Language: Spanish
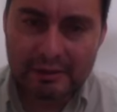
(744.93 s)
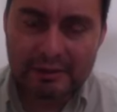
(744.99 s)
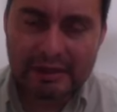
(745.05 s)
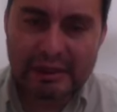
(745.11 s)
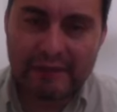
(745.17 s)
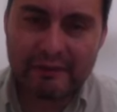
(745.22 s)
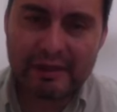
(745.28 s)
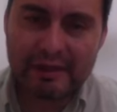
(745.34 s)

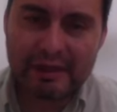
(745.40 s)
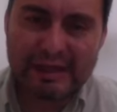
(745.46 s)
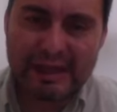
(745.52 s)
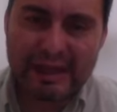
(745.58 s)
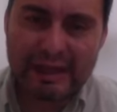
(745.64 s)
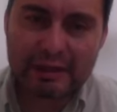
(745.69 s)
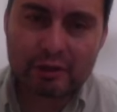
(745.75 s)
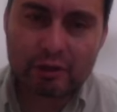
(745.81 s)
debes de
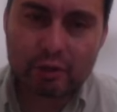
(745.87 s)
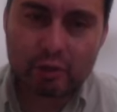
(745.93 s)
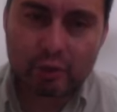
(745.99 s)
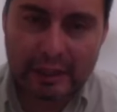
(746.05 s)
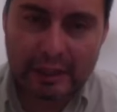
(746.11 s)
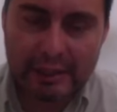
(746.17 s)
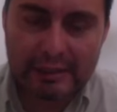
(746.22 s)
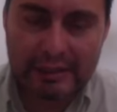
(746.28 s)
negar
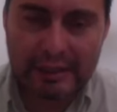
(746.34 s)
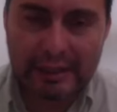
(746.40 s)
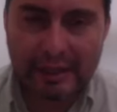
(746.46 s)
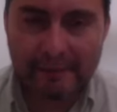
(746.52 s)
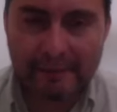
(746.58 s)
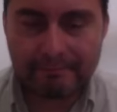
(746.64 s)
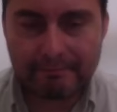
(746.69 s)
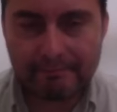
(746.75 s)
tu
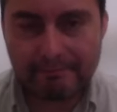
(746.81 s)
ética,